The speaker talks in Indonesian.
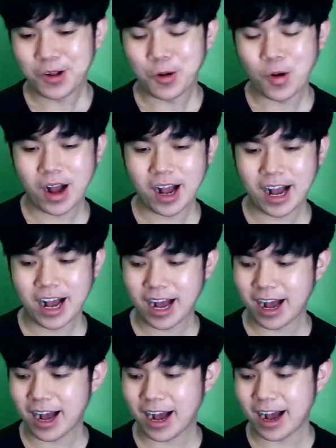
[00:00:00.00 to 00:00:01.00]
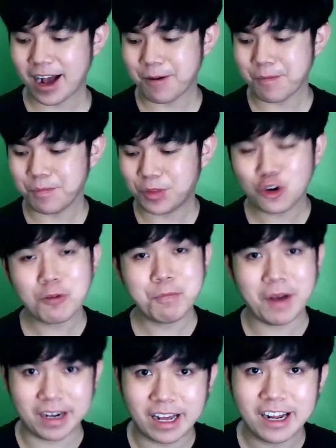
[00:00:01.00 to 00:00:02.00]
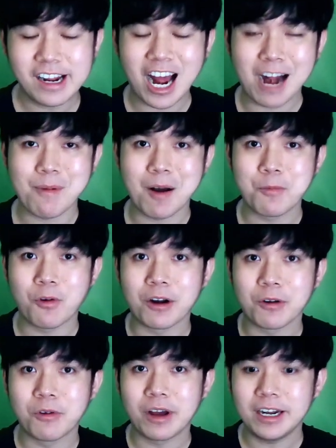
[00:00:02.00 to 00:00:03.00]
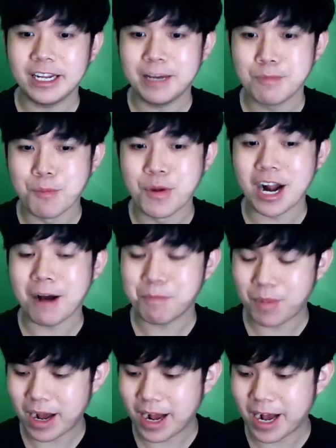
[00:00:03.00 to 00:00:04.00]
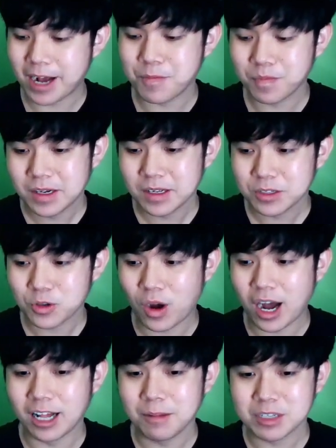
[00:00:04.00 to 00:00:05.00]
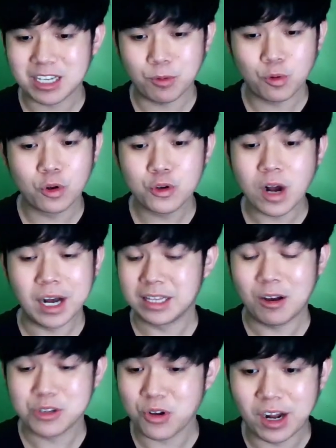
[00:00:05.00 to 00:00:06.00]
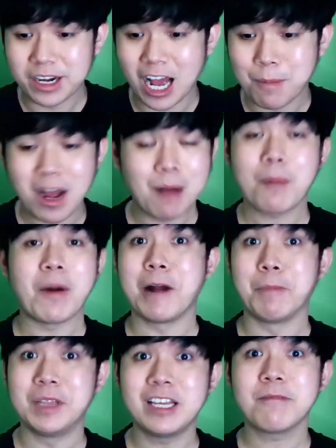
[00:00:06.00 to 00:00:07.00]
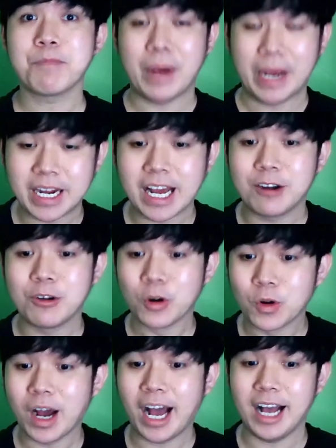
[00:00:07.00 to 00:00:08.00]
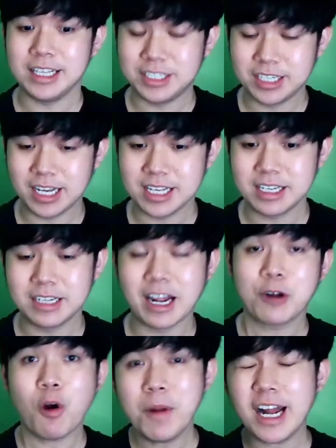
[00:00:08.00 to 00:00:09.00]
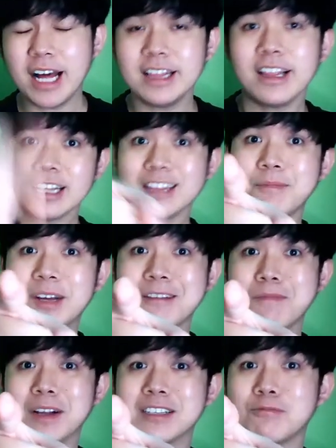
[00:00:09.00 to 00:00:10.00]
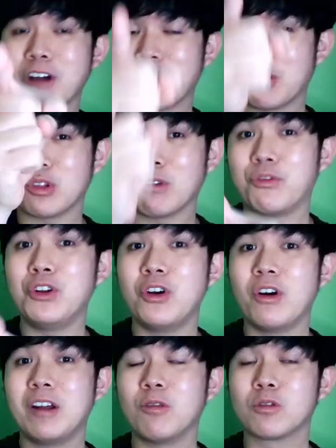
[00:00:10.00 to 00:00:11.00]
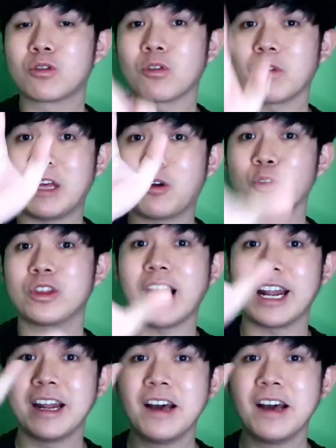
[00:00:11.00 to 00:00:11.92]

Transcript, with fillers: gue cukup pede dengan kemampuan gue di beberapa soal meskipun gue juga nggak tahu soalnya apa apa apa yang penting pede dulu aja sih dan gue menantang teman-teman semua yang nonton video ini untuk ikutan